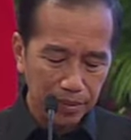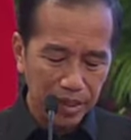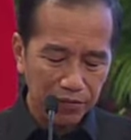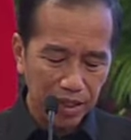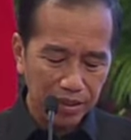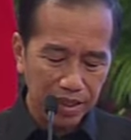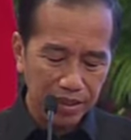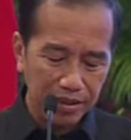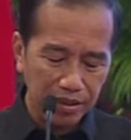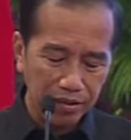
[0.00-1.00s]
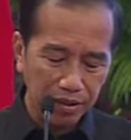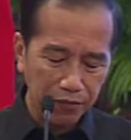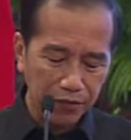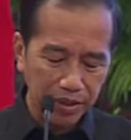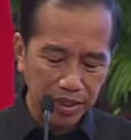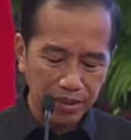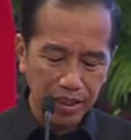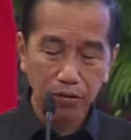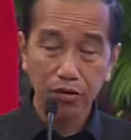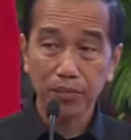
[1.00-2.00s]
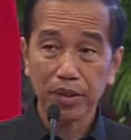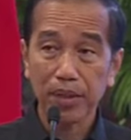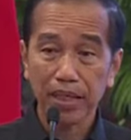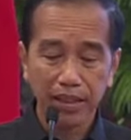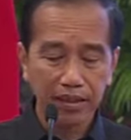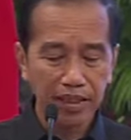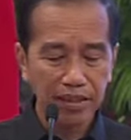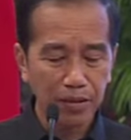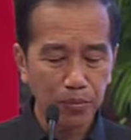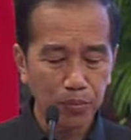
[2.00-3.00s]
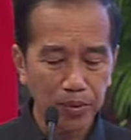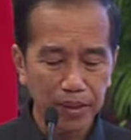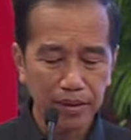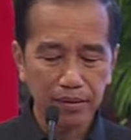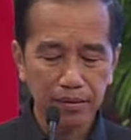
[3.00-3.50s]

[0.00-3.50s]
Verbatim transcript: Manfaatkan dana transfer daerah untuk perbaikan layanan publik,